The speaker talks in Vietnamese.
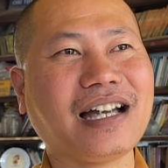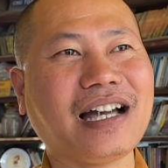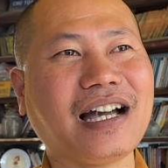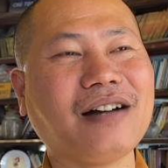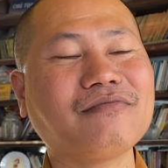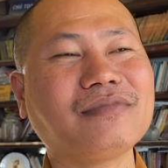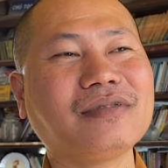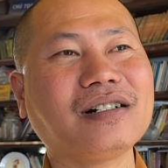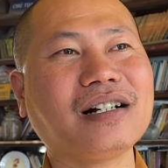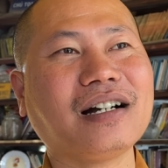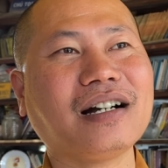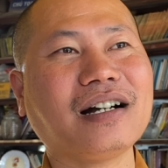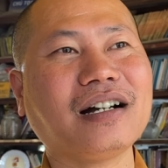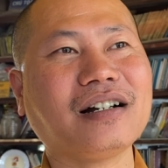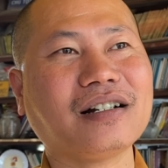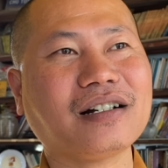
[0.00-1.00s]
đánh giỏi gì
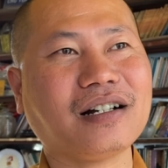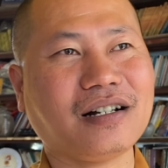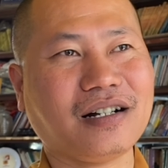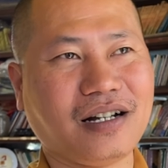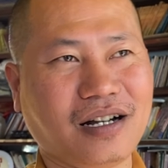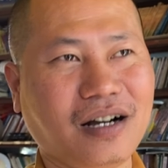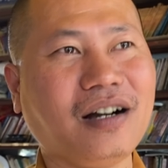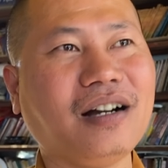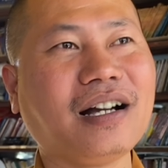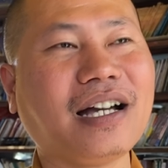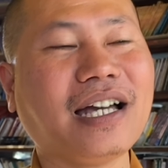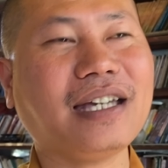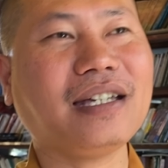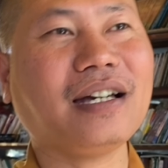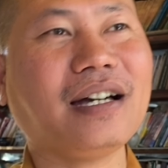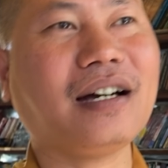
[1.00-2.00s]
mà không? Có,
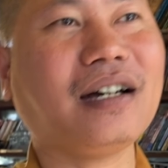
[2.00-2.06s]
thầy